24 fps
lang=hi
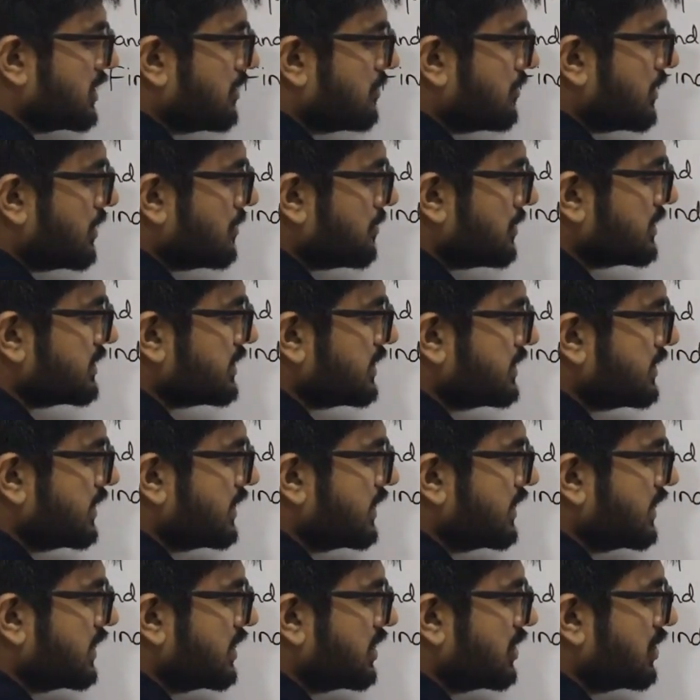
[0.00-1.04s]
हमारे पास आ
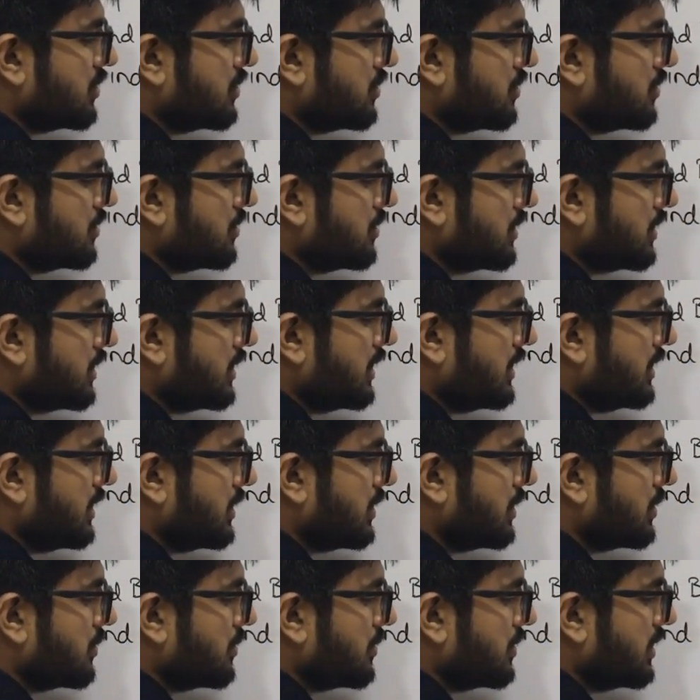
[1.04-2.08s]
जाएगी क्यू
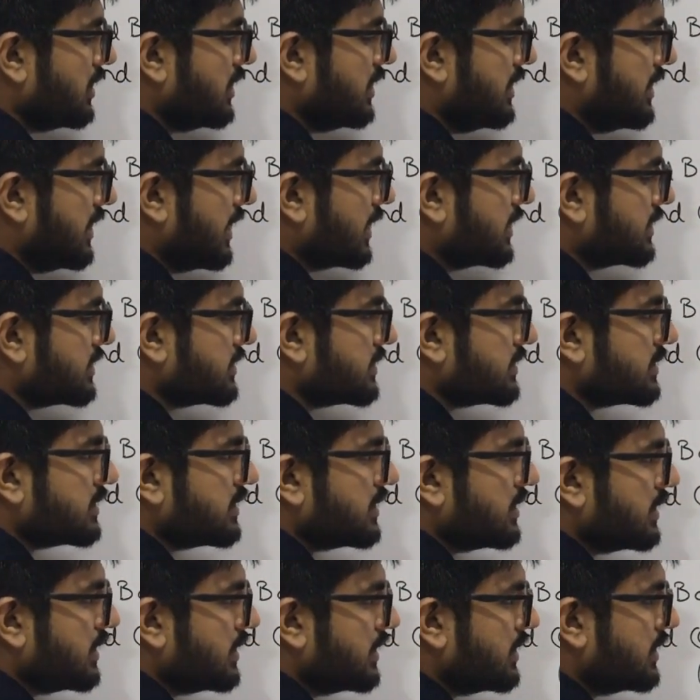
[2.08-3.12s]
इंटू ई एक्स
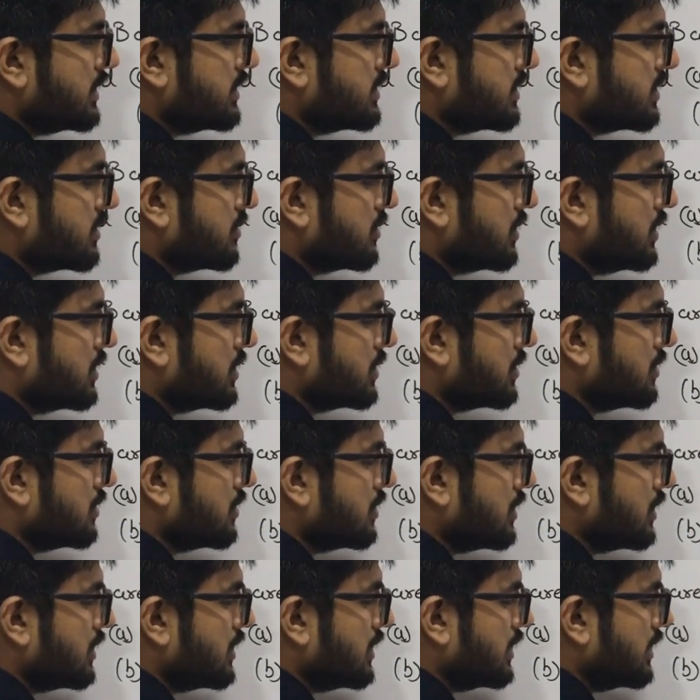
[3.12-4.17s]
इज इक्वल टू
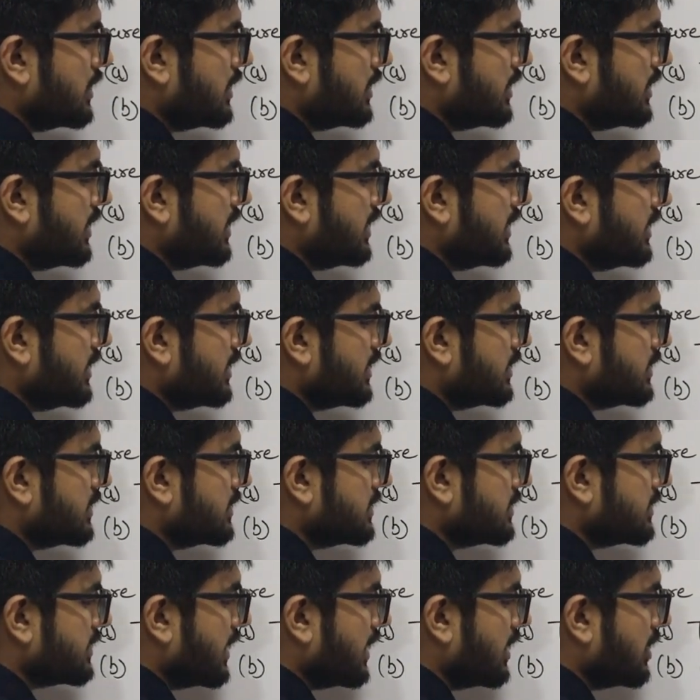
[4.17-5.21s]
टी
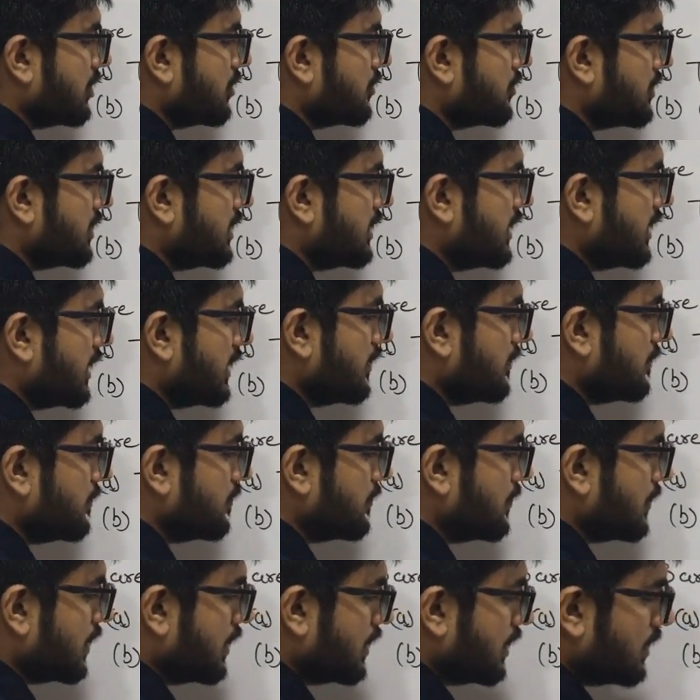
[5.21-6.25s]
साइन ऑफ थीटा
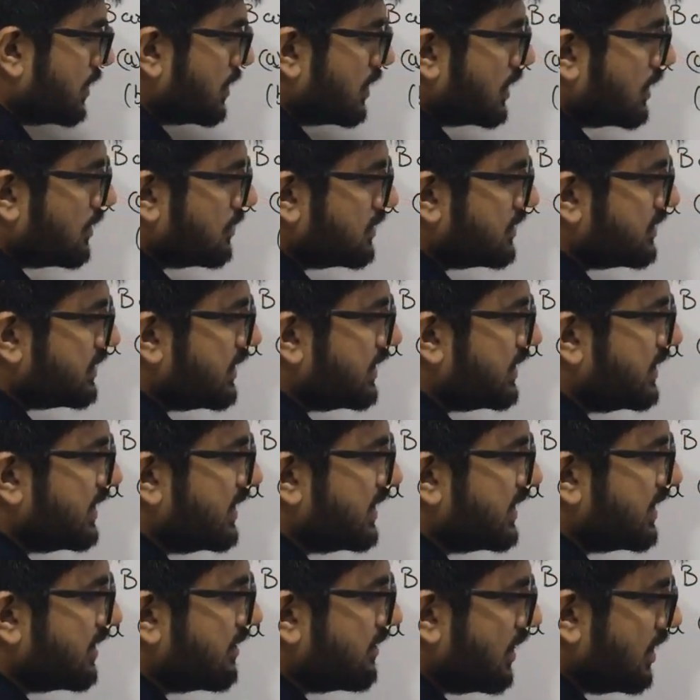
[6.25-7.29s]
तो हम इससे
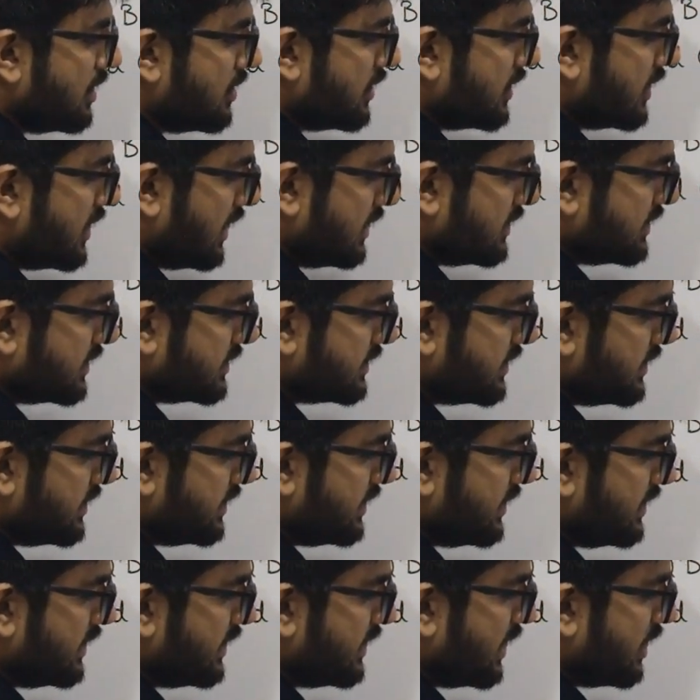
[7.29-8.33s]
टी की वैल्यू निकाल सकते हैं
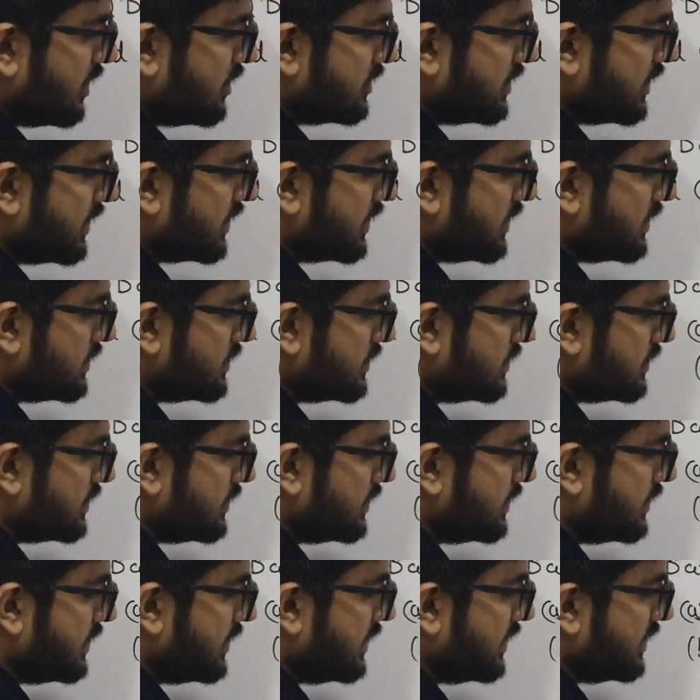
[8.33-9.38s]
टी क्या हो जाएगा
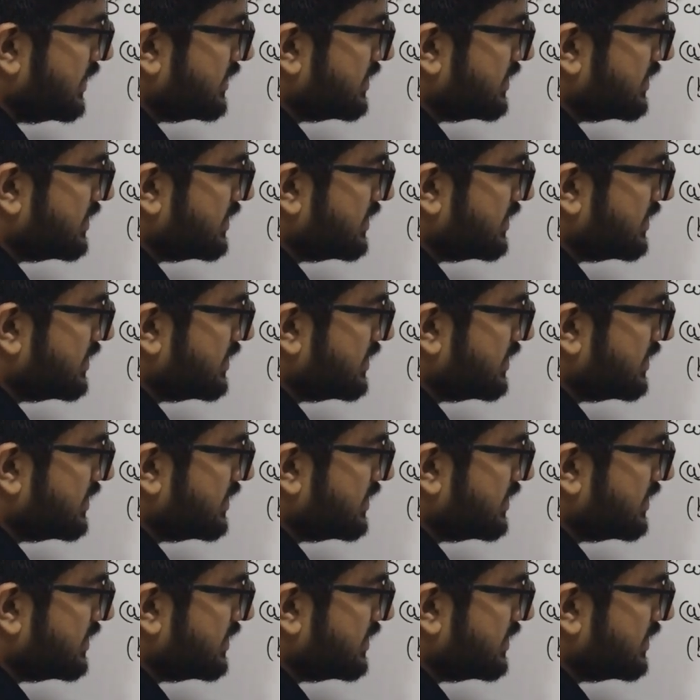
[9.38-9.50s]
टी